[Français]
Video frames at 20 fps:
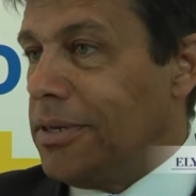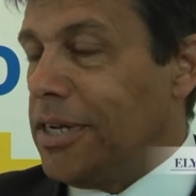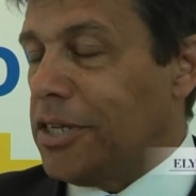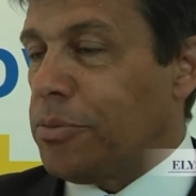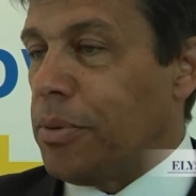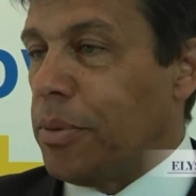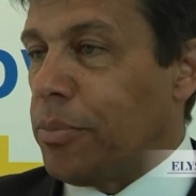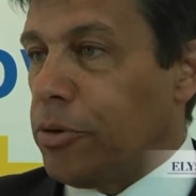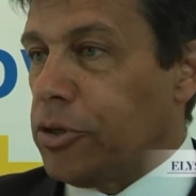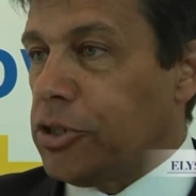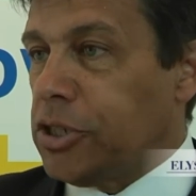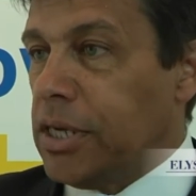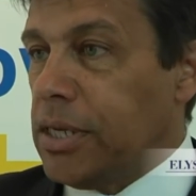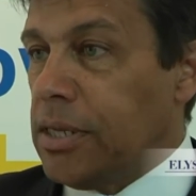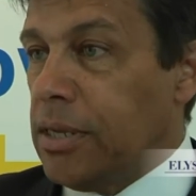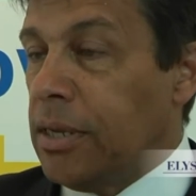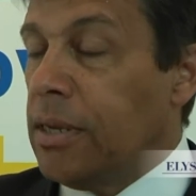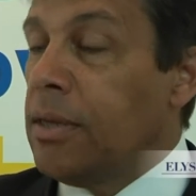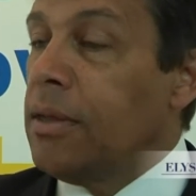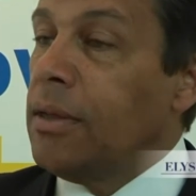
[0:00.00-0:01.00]
la semaine
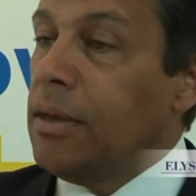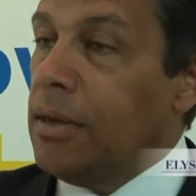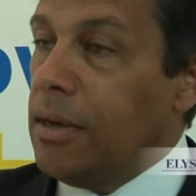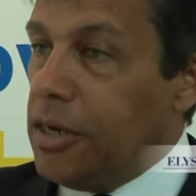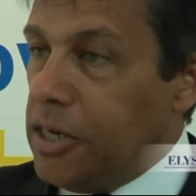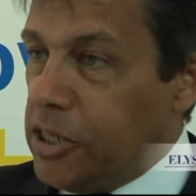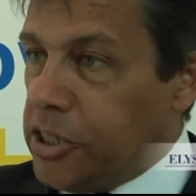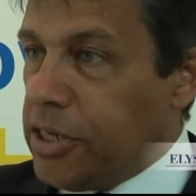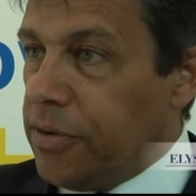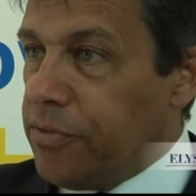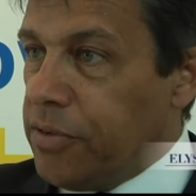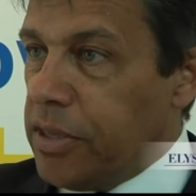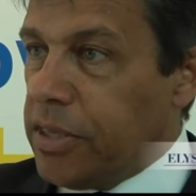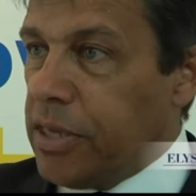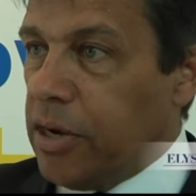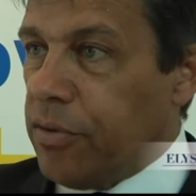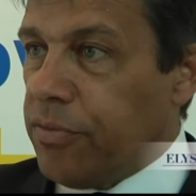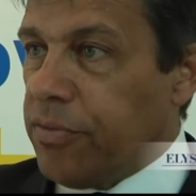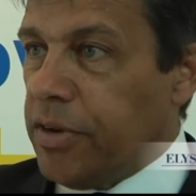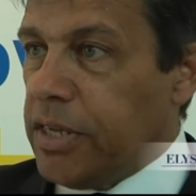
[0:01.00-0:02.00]
prochaine, les chefs
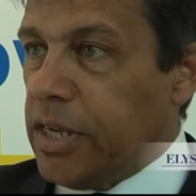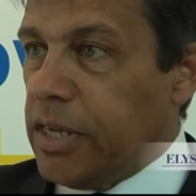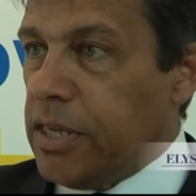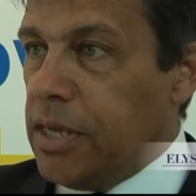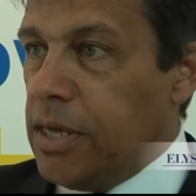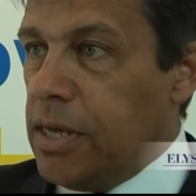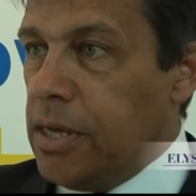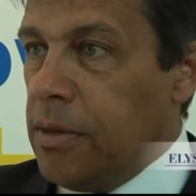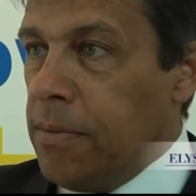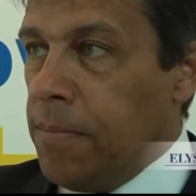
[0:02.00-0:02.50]
d'État en fin d'année,